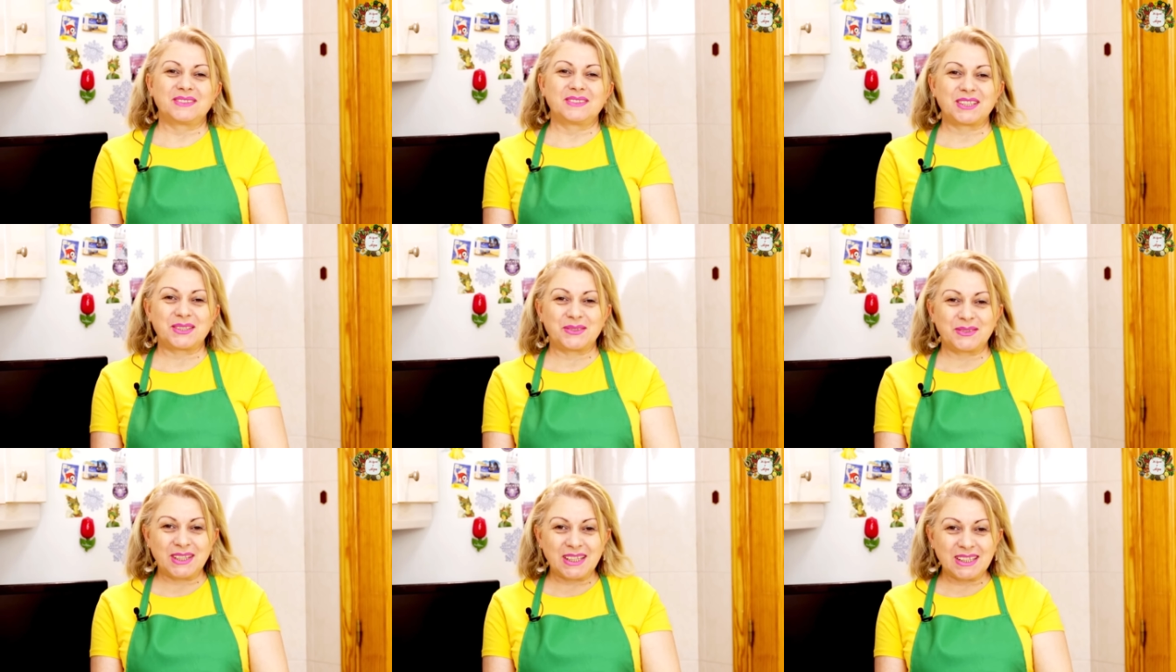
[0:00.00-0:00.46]

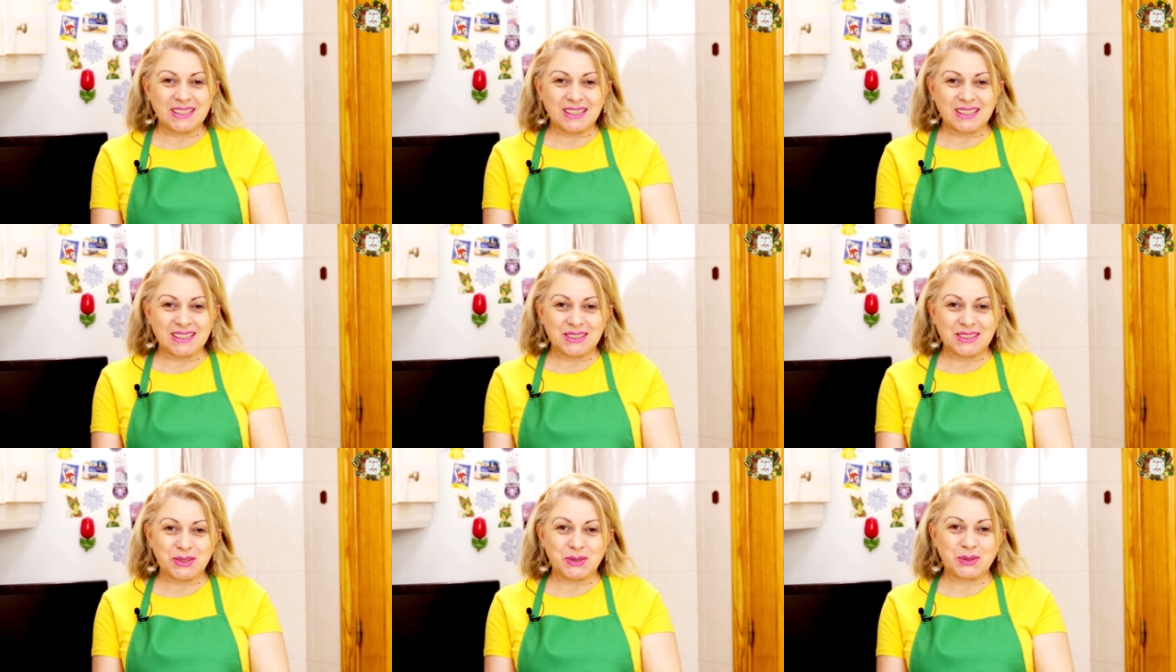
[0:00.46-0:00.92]
До свидания,
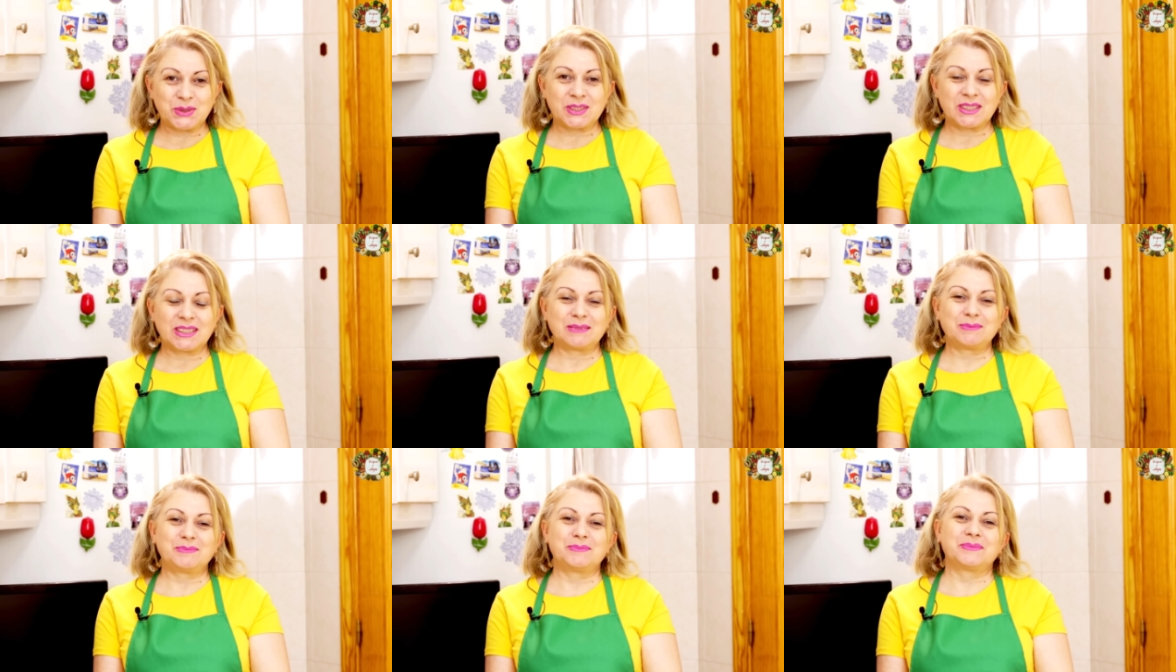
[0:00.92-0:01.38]
дорогие
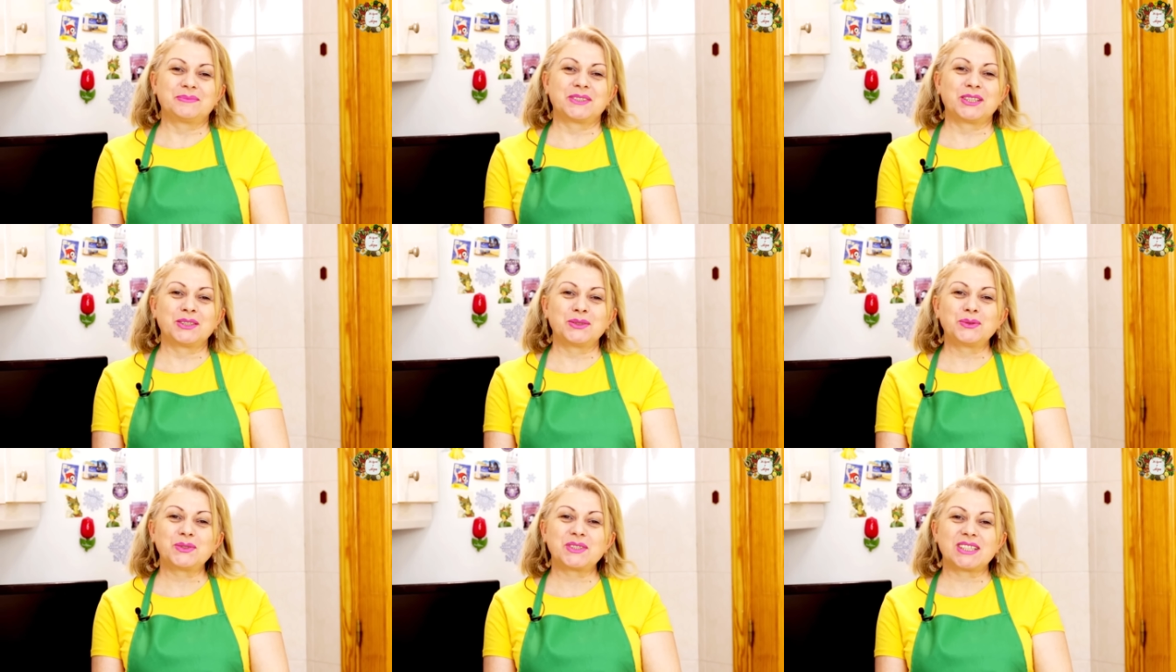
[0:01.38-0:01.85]
друзья.
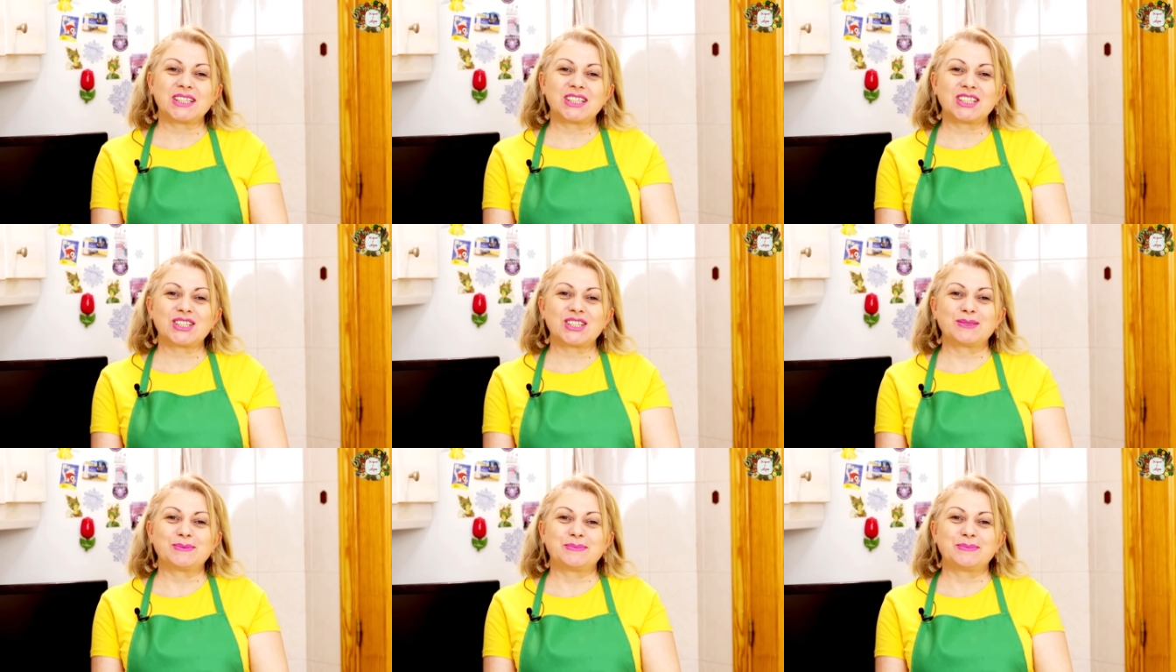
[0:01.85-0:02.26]
До новых встреч.